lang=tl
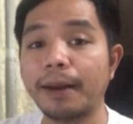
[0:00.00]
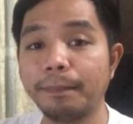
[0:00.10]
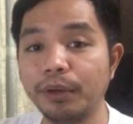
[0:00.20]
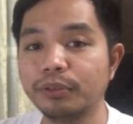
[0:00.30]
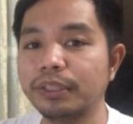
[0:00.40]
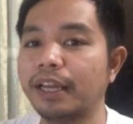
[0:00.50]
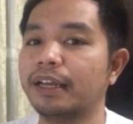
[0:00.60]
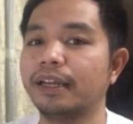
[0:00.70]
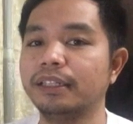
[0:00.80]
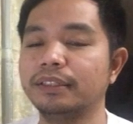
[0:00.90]
naka-upload
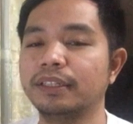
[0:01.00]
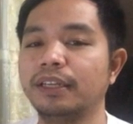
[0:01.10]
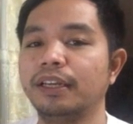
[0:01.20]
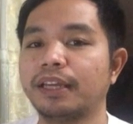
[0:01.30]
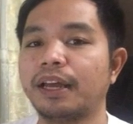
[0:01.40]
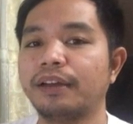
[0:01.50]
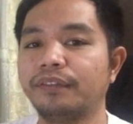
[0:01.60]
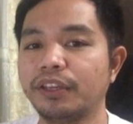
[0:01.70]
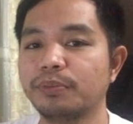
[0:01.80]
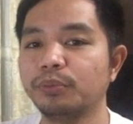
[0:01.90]
nga guys sa
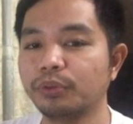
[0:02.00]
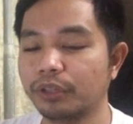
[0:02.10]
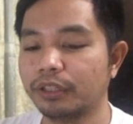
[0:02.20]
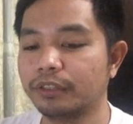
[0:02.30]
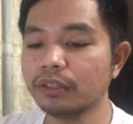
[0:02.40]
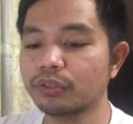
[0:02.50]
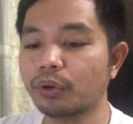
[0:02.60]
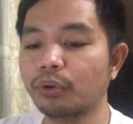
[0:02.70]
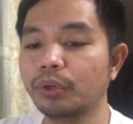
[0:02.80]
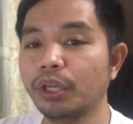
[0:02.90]
Facebook.
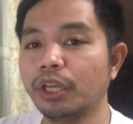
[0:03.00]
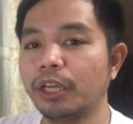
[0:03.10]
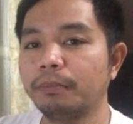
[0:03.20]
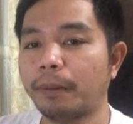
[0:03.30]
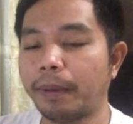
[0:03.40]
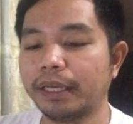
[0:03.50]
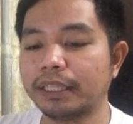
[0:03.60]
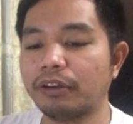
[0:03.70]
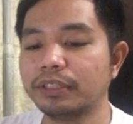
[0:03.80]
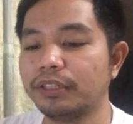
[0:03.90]
So,
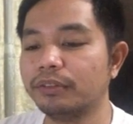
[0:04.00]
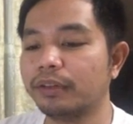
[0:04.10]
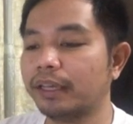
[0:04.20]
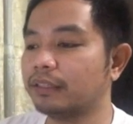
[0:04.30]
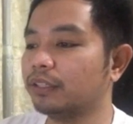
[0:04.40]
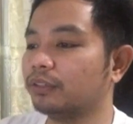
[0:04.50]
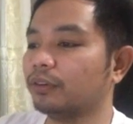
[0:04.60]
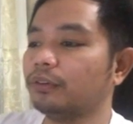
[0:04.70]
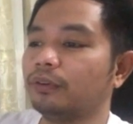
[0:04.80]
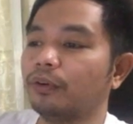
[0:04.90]
Papakita ko sa inyo guys
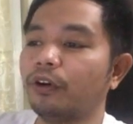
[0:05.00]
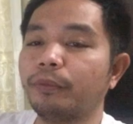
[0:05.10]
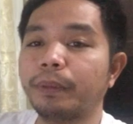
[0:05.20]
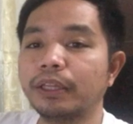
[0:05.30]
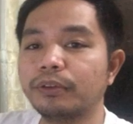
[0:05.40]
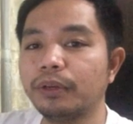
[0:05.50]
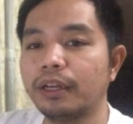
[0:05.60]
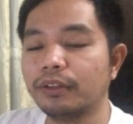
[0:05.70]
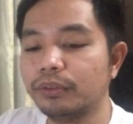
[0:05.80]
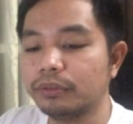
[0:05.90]
dito. O-open ko
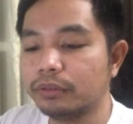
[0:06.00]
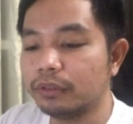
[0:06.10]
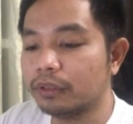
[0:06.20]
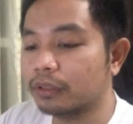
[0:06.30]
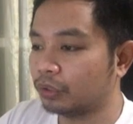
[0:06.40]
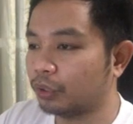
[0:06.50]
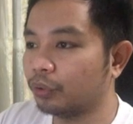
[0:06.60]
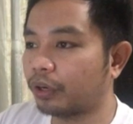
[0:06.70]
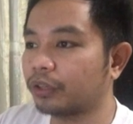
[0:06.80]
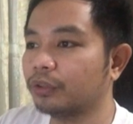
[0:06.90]
lang yung
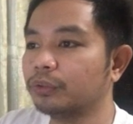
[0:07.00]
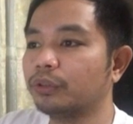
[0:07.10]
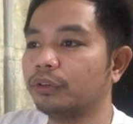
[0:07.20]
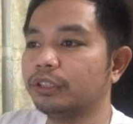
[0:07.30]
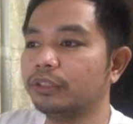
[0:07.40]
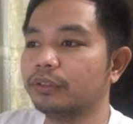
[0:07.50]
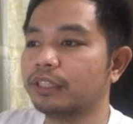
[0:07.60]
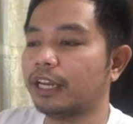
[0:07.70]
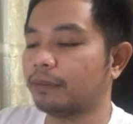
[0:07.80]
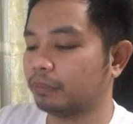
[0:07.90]
QR code ko dito
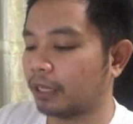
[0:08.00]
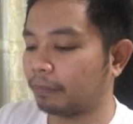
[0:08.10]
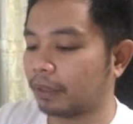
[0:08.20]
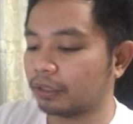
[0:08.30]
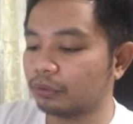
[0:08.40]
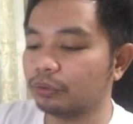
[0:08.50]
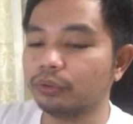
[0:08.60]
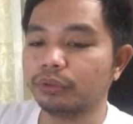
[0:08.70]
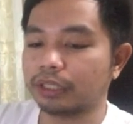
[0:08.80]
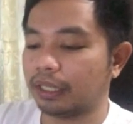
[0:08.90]
sa laptop at
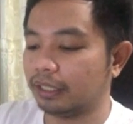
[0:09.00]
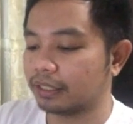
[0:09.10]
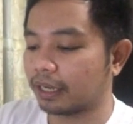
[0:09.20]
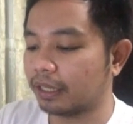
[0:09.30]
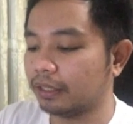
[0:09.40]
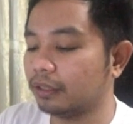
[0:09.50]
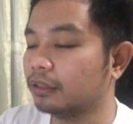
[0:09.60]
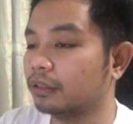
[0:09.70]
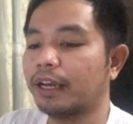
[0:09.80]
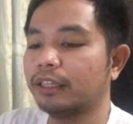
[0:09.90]
doon ko siya i-scan.
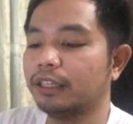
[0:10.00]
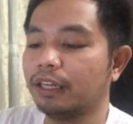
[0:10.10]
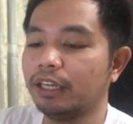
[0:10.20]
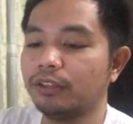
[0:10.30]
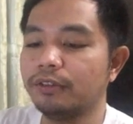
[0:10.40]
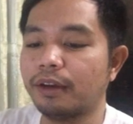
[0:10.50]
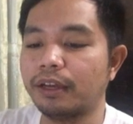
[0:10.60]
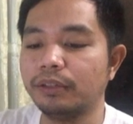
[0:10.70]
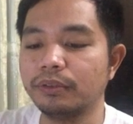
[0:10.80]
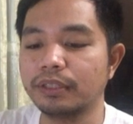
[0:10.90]
At click nyo
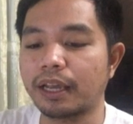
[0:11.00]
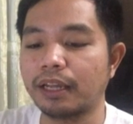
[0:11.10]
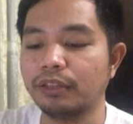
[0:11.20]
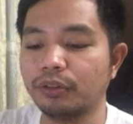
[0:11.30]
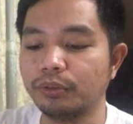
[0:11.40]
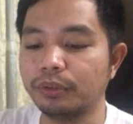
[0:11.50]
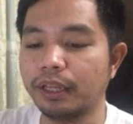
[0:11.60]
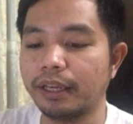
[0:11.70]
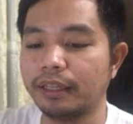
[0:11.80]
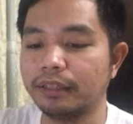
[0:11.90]
nga yung scan code
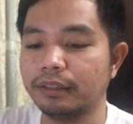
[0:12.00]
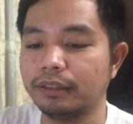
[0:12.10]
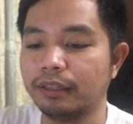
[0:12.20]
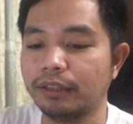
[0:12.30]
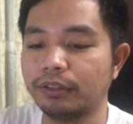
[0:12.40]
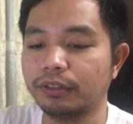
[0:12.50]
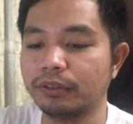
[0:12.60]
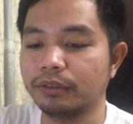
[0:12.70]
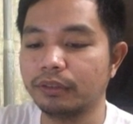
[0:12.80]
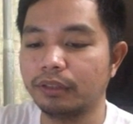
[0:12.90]
na yan.
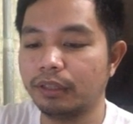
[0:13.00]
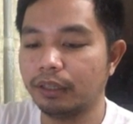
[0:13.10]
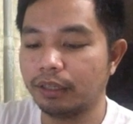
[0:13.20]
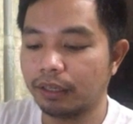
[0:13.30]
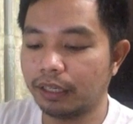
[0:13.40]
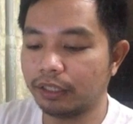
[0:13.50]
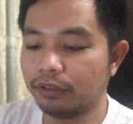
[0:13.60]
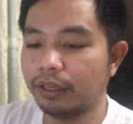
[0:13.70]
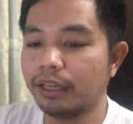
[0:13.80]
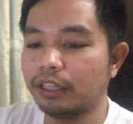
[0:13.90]
Ito. Click
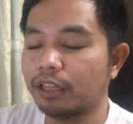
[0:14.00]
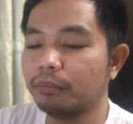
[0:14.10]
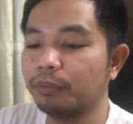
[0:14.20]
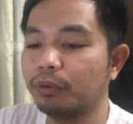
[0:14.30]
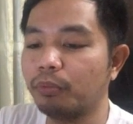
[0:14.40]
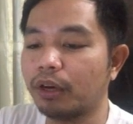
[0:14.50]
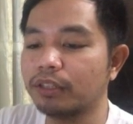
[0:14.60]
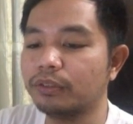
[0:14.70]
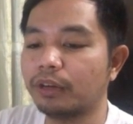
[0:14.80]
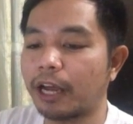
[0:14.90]
nyo yan at
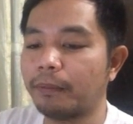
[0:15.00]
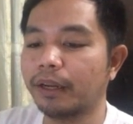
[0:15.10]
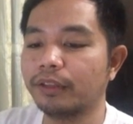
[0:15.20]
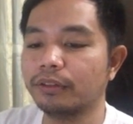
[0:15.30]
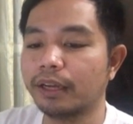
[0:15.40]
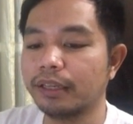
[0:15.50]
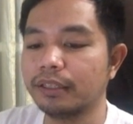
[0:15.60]
magbubukas yung camera nyo